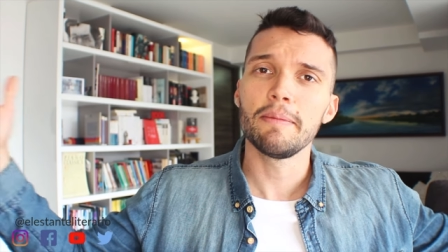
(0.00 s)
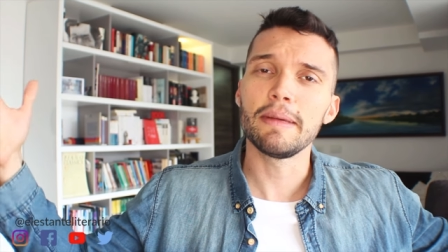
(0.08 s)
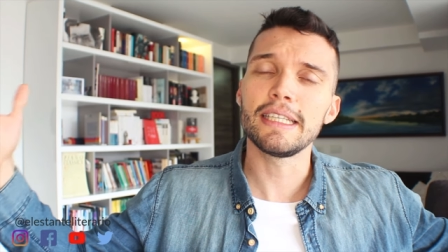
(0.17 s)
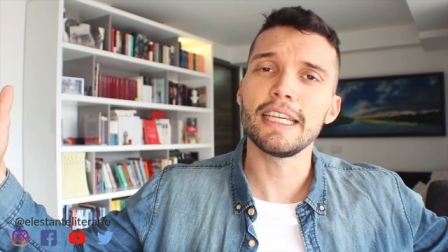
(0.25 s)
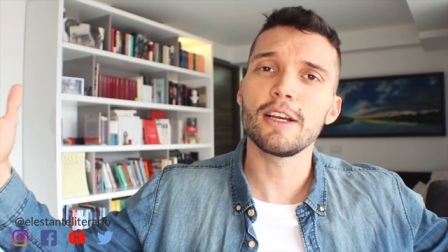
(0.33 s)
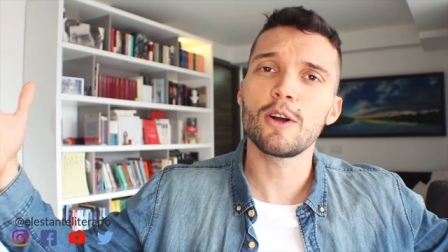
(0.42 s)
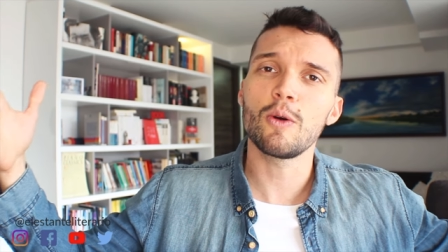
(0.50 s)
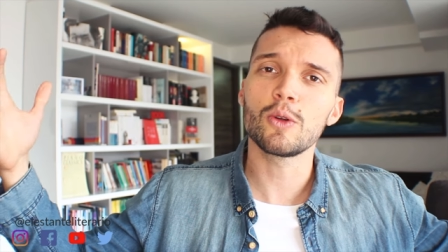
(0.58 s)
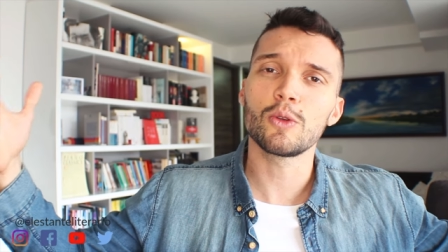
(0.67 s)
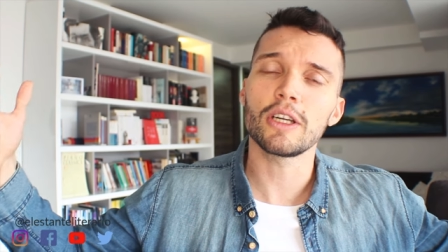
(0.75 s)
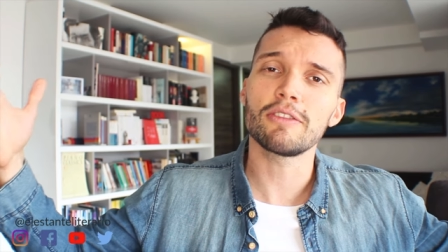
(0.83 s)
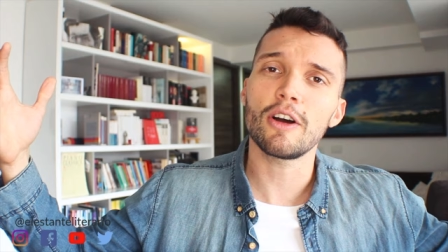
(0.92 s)
mis 5
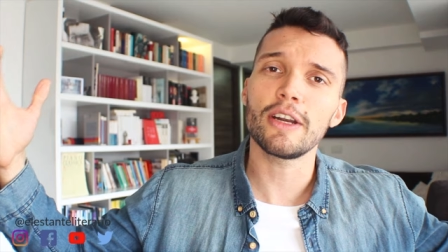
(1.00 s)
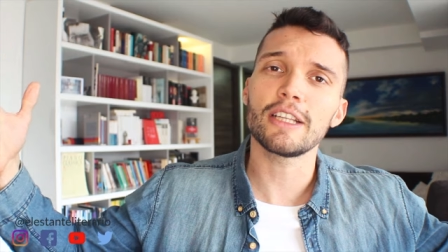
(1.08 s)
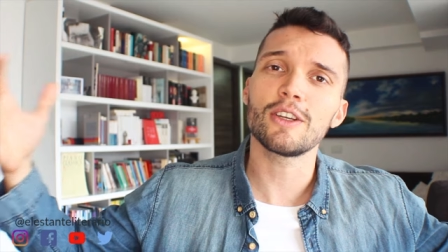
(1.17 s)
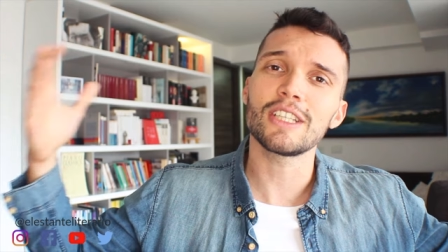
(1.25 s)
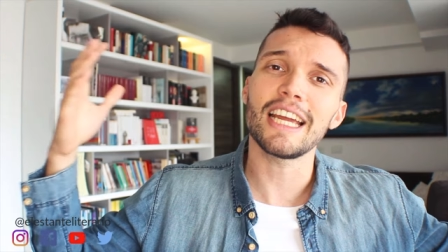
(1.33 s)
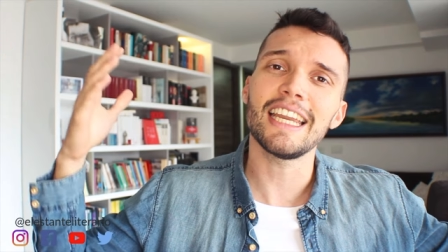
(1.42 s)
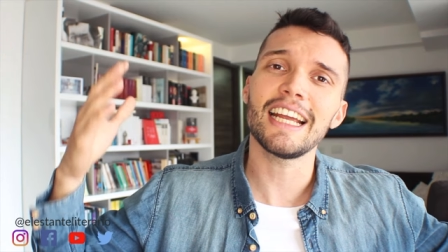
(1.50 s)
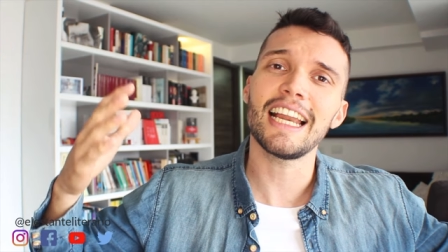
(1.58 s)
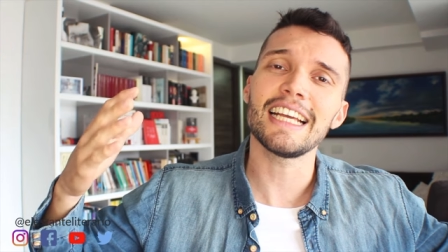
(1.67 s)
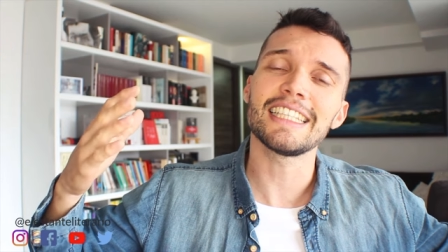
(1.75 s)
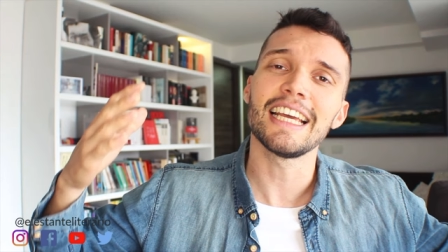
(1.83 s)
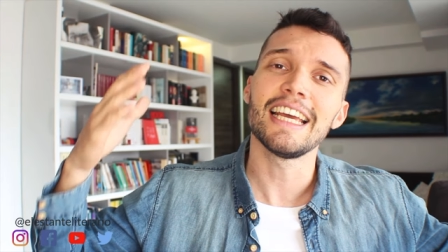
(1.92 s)
booktubers favoritos en
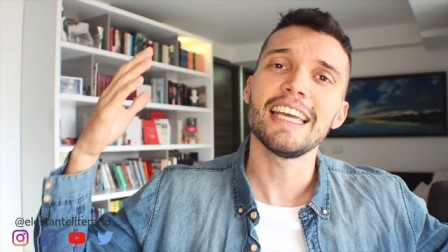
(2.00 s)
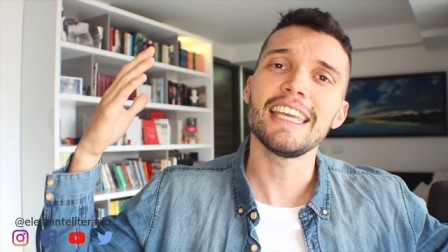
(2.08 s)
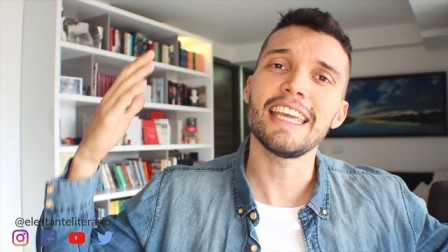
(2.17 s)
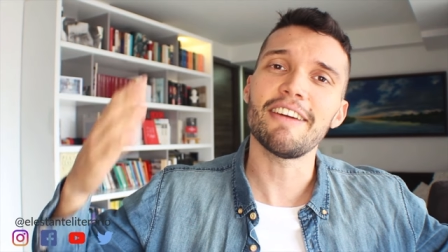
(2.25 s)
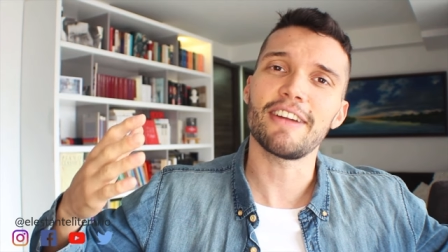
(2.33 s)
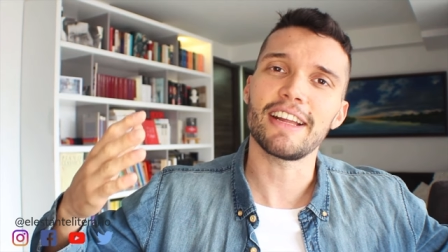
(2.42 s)
inglés y en